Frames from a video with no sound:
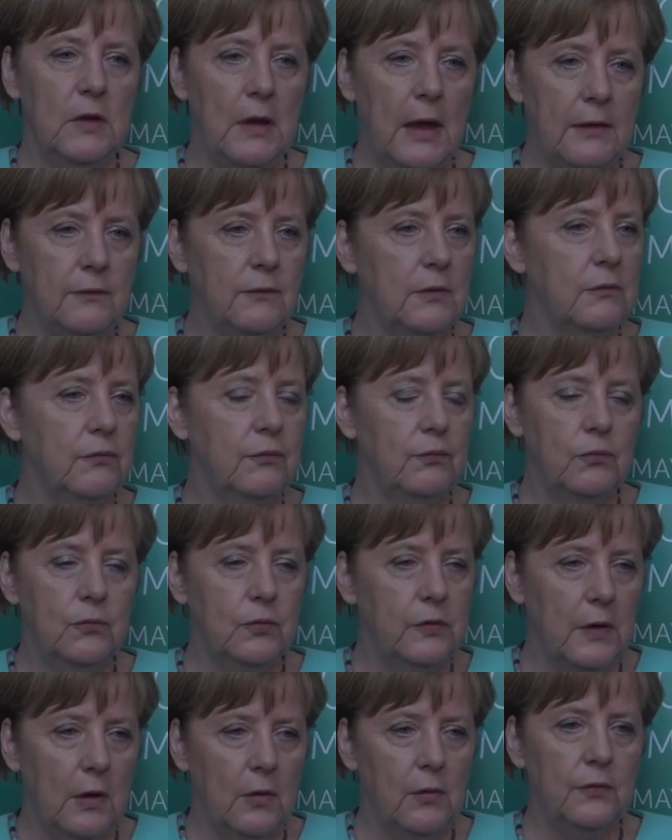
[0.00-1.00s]
ein,
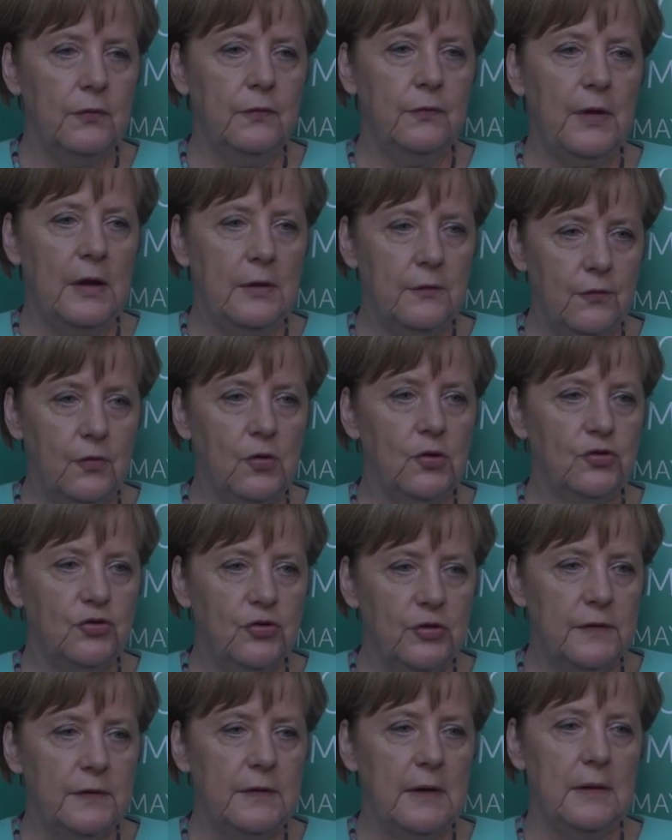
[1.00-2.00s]
durchaus ein
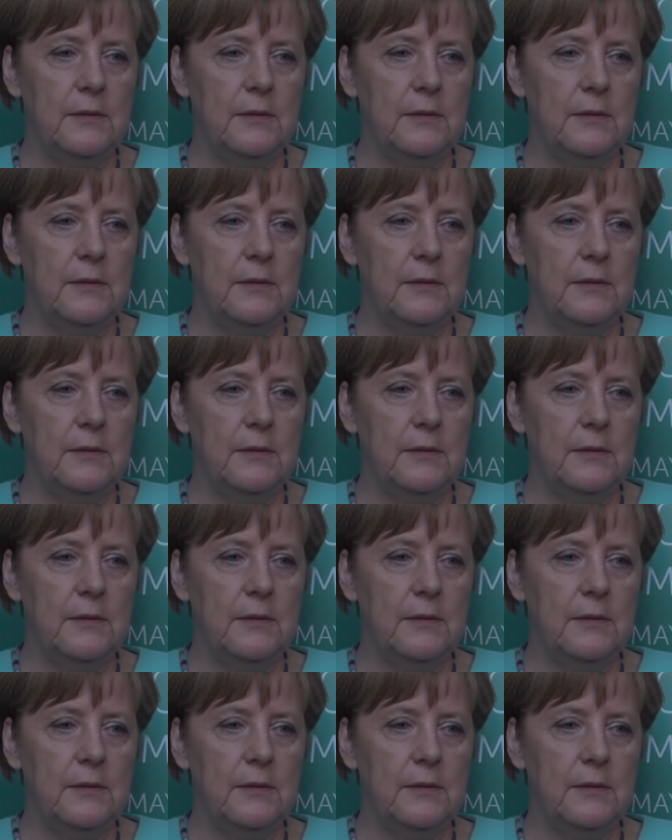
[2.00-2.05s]
Fortschritt,